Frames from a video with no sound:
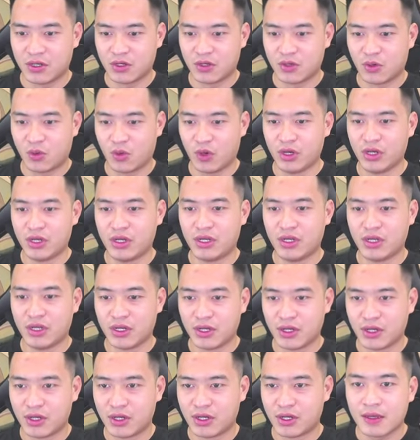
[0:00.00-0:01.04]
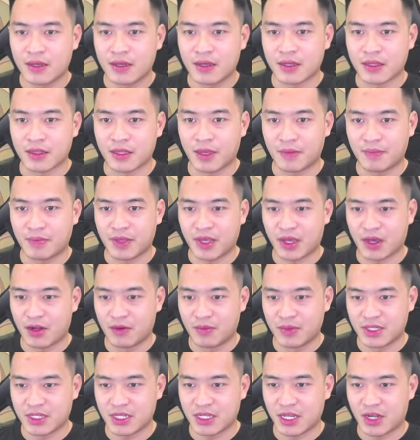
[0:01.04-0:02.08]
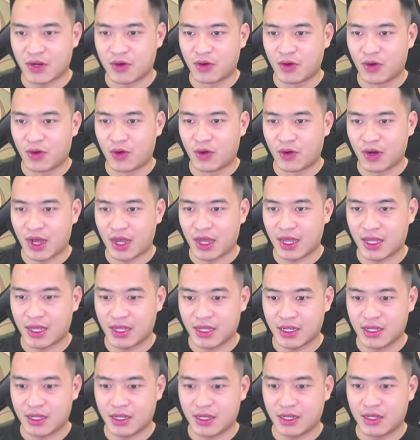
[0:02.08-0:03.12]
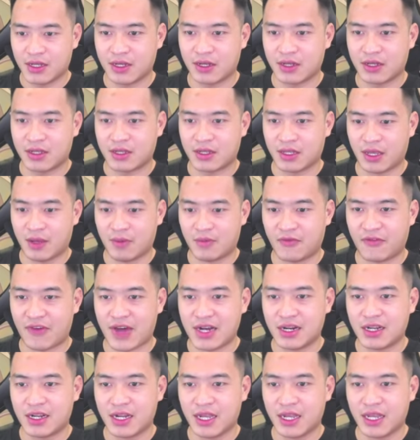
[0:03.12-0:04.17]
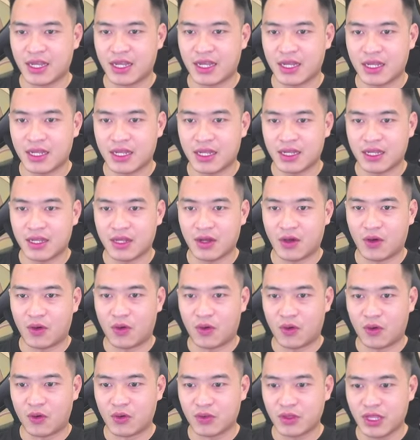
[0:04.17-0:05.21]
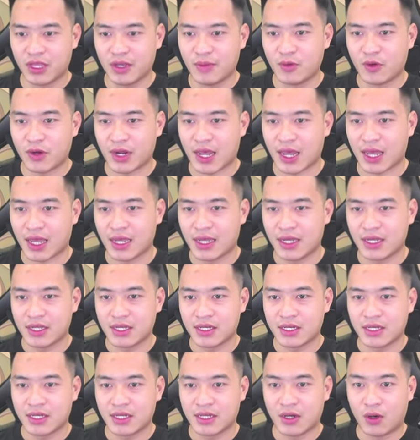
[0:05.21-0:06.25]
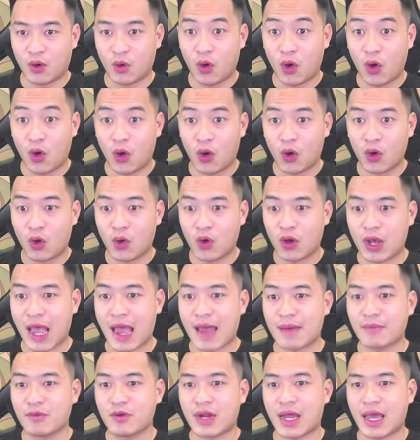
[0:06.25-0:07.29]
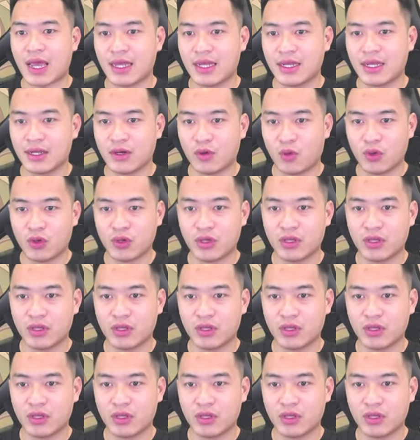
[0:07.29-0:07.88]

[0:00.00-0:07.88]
Ui. Tiếp theo là mình sẽ nhận holo này. Thêm một phát nữa đi. hồ lô tím luôn này. Ô hồ lô cam luôn này. Ui,